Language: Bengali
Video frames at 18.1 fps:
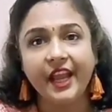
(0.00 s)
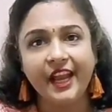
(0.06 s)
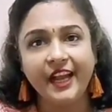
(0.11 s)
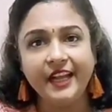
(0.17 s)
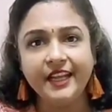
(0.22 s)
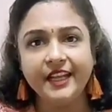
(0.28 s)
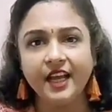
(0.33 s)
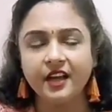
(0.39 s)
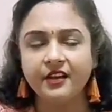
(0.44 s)

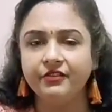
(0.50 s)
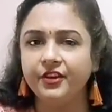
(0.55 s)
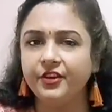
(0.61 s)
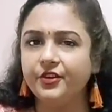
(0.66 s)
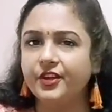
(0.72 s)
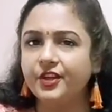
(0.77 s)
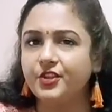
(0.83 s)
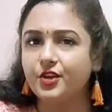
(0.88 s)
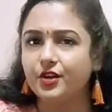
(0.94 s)

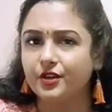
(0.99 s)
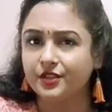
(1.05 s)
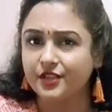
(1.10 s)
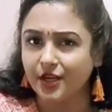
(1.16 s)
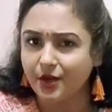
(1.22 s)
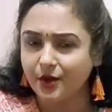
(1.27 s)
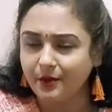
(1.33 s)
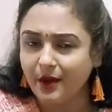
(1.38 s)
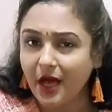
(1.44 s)
ইন্টারভিউটি
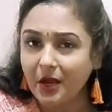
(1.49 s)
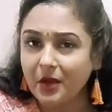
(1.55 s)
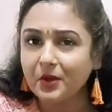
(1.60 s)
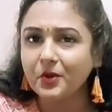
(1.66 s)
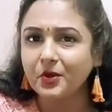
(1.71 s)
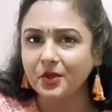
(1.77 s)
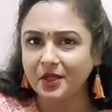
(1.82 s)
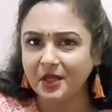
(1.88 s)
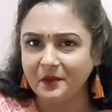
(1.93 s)
যেন ভালো
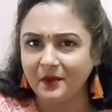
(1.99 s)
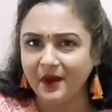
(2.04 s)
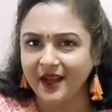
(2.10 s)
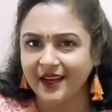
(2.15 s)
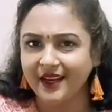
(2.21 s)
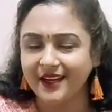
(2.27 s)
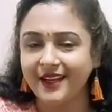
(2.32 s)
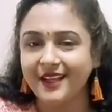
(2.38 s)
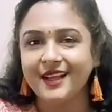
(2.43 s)
করতে পারেন